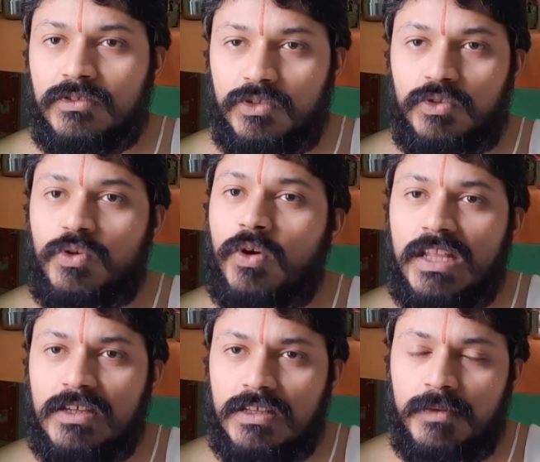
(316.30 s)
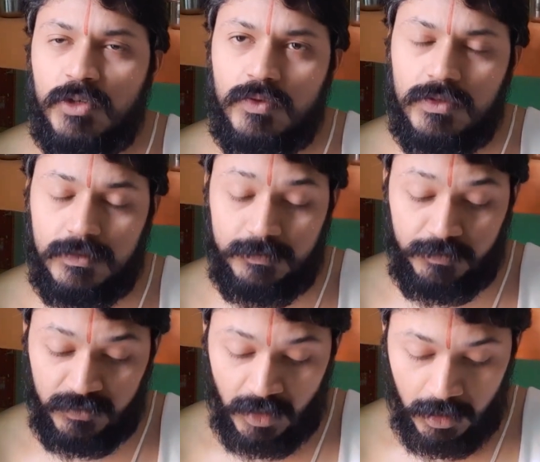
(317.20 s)
युद्ध हो रहा था धर्म युद्ध
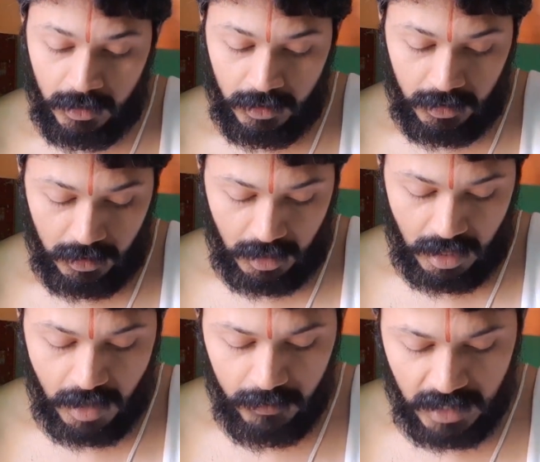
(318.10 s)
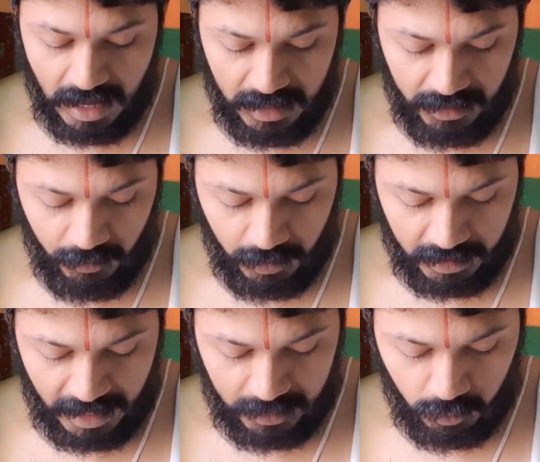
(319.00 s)
अब यहाँ इन्होंने
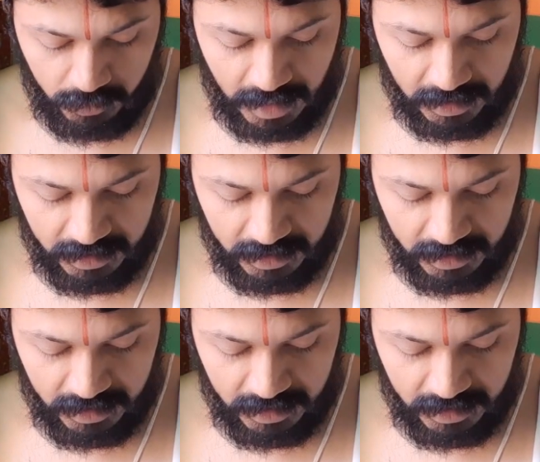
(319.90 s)
कह तो दिया